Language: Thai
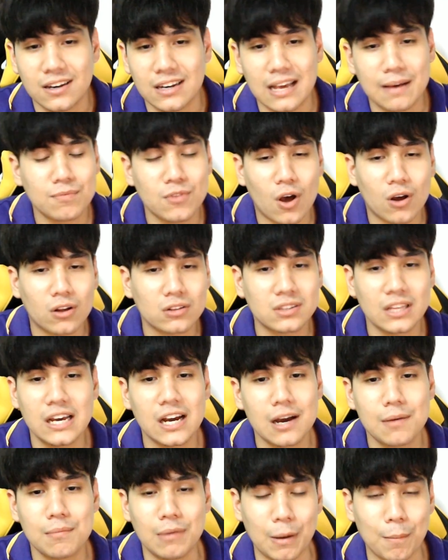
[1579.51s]
นะครับด็อกเตอ
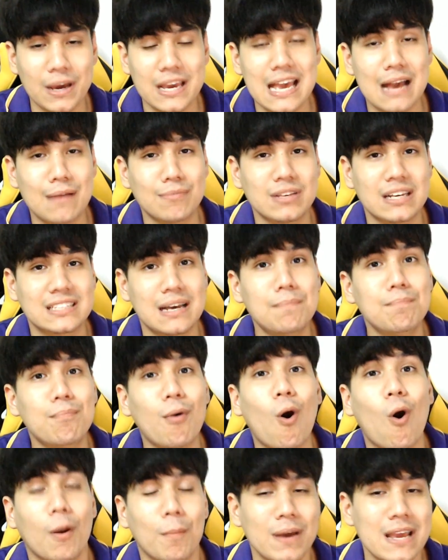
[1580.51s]
ร์ก็เหมือนพยายามจะซับ
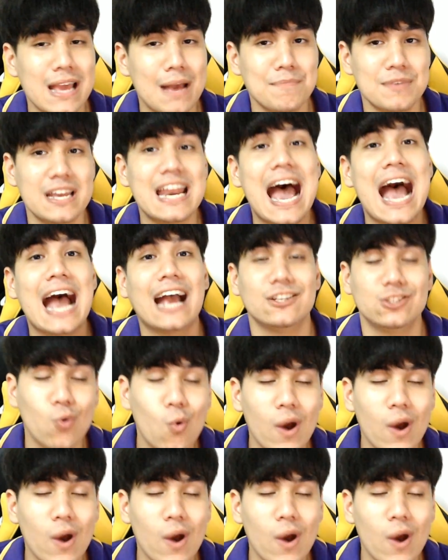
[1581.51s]
พอร์ตพยายามจะด่า